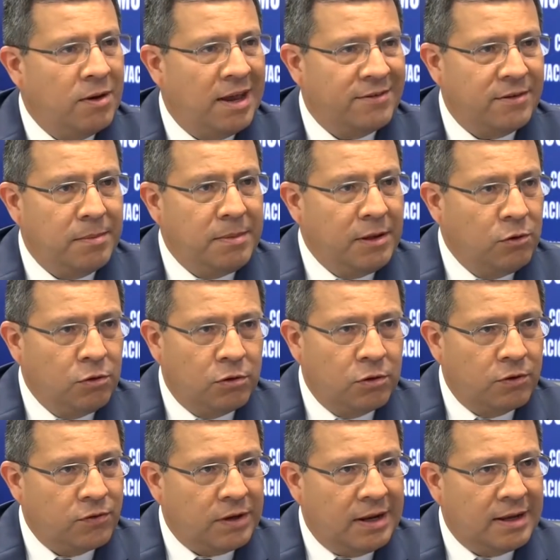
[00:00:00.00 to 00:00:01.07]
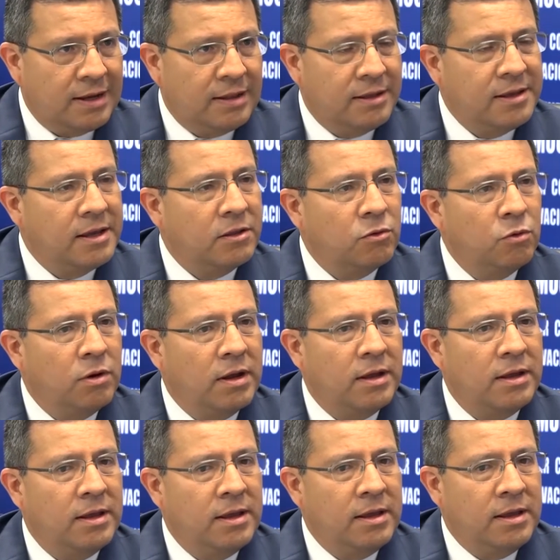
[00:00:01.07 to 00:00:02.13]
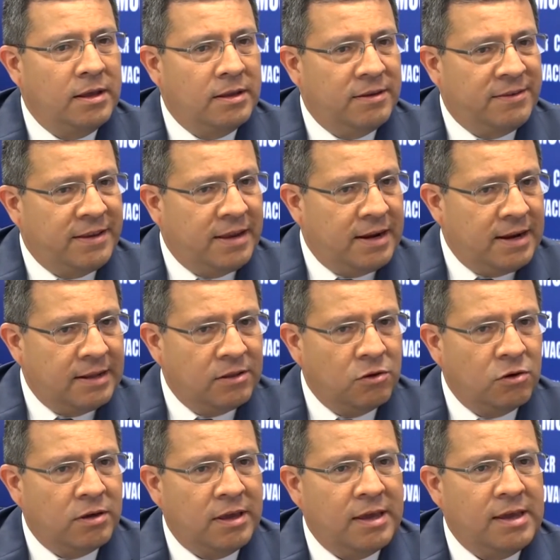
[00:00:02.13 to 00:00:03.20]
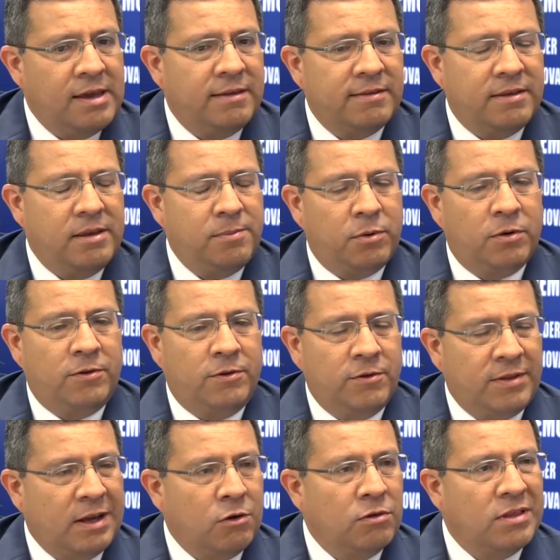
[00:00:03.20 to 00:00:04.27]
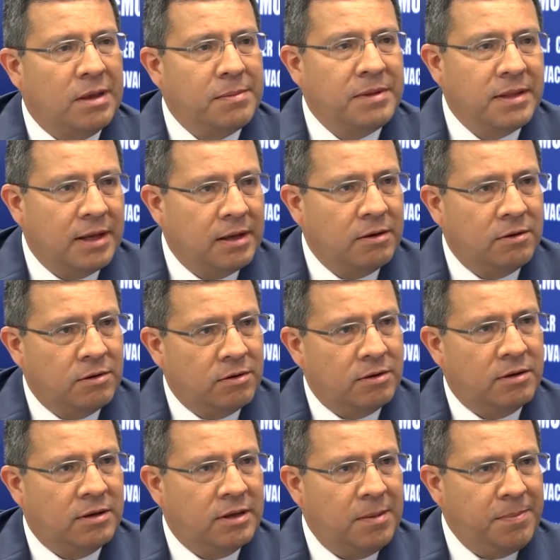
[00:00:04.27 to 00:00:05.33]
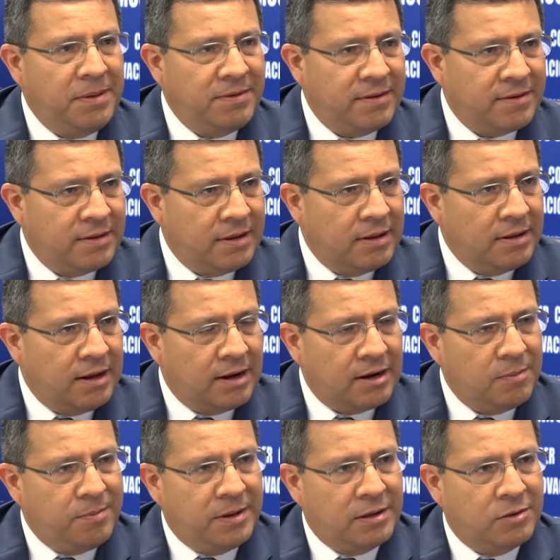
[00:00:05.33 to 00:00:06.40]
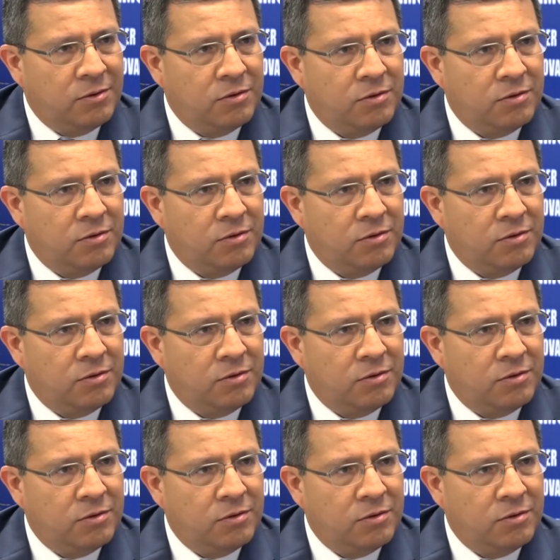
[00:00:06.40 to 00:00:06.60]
hace minutos a la candidatura, señalando que este proceso está contaminado. ¿Qué piensas al, respecto?